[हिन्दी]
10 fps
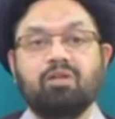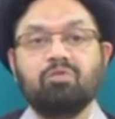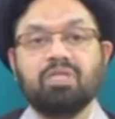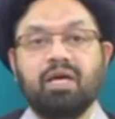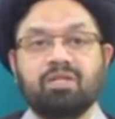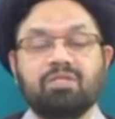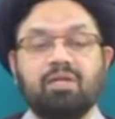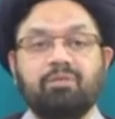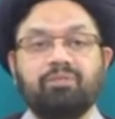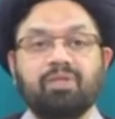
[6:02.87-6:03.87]
गुजारिश
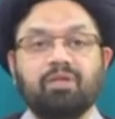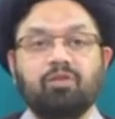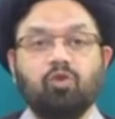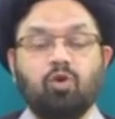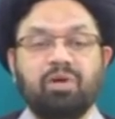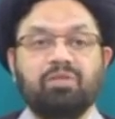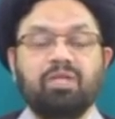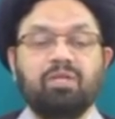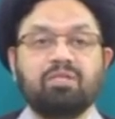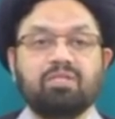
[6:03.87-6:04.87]
है
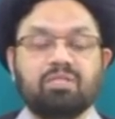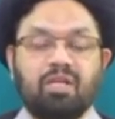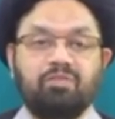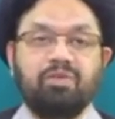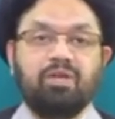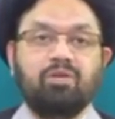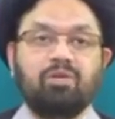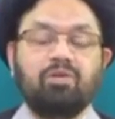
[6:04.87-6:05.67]
देवबंदी सल्फ़ी